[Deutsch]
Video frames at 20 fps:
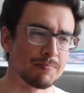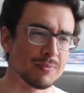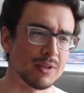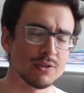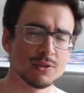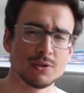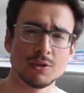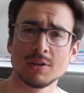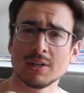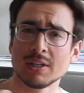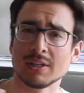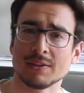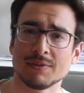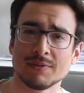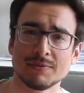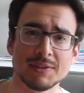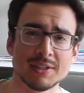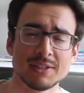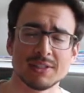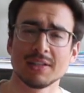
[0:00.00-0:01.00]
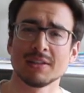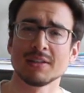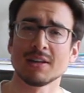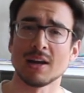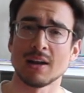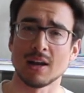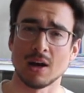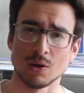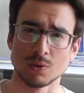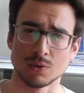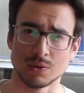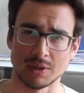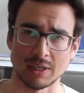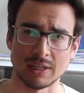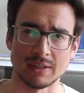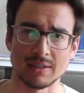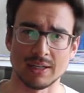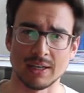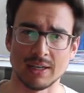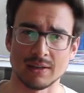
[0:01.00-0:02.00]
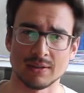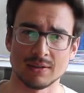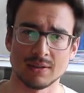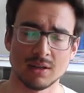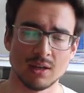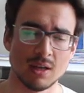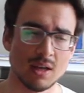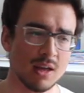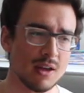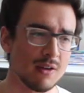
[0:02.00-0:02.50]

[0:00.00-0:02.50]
Natürlich, wir sind eine Autorität.